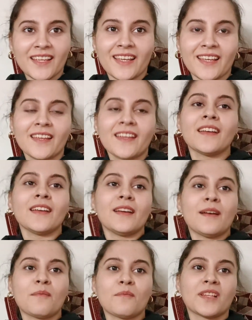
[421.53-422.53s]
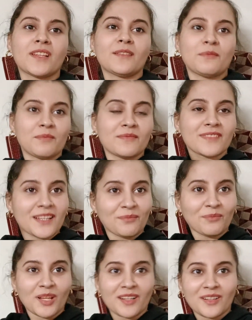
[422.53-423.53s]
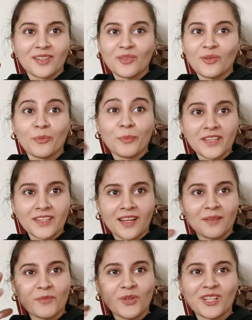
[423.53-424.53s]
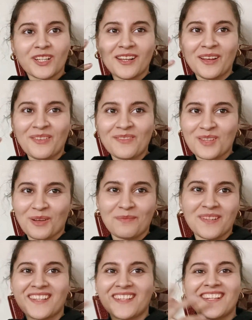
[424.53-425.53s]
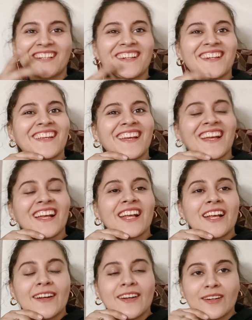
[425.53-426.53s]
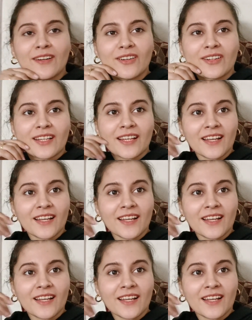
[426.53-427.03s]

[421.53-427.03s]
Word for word: हैं मतलब जब तक ओपन था मॉल शॉपिंग की है ठीक है और